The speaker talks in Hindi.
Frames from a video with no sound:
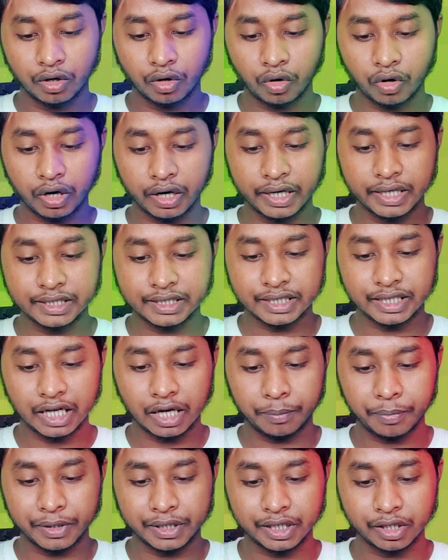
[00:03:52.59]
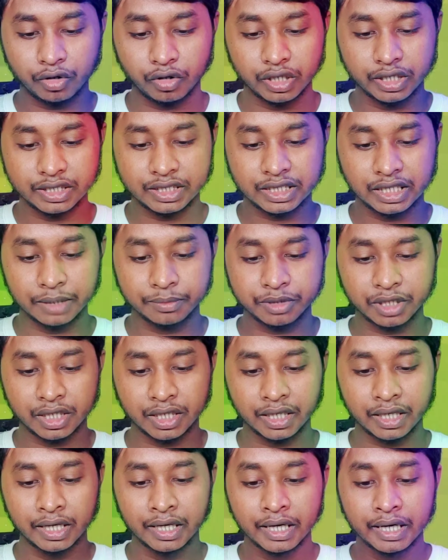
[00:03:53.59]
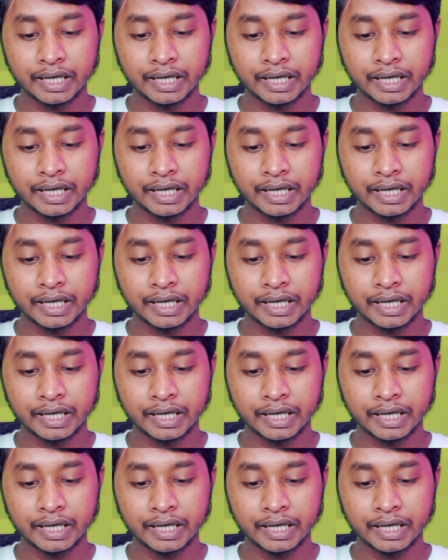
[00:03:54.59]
और नीचे यहाँ पर देखो डिस्क्रिप्शन है